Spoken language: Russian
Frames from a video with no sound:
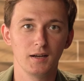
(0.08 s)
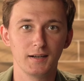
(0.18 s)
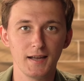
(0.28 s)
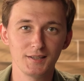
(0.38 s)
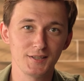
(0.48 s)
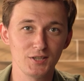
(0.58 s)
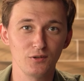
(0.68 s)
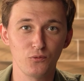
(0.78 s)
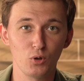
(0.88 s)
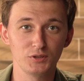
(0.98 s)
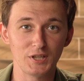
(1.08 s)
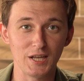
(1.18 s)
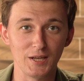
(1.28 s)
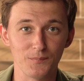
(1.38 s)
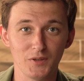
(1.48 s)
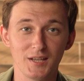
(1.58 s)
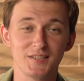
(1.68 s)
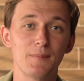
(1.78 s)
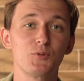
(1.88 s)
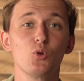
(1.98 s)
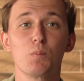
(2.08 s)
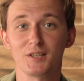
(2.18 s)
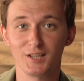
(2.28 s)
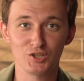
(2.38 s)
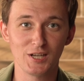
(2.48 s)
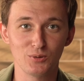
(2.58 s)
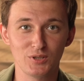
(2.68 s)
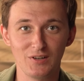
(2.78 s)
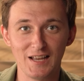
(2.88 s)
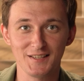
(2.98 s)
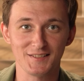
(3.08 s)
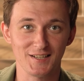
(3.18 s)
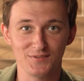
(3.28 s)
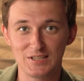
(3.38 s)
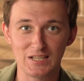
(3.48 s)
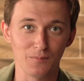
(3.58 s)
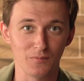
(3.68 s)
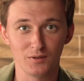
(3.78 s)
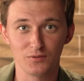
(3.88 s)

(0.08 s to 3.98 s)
Galaxy Fold 3. Samsung продолжает удивлять нас развитием